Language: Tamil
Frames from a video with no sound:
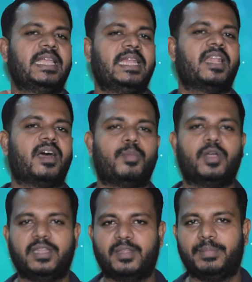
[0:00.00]
இன்னும்
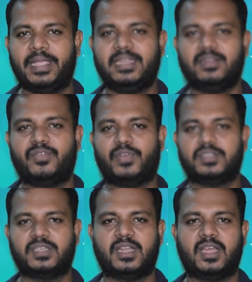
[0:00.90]
நாம இந்த மெயின்
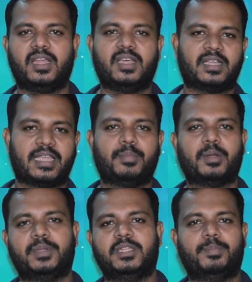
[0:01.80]
ஃபங்க்ஷன் ஆனால்
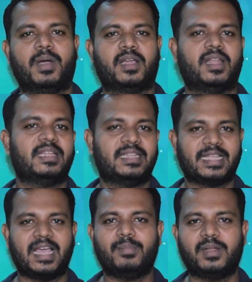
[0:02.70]
கேமரா பற்றி பார்க்கலாம் இந்த
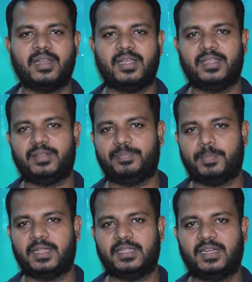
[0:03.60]
கேமராவில்
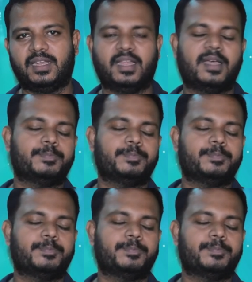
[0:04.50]
பார்த்தீங்களன்னா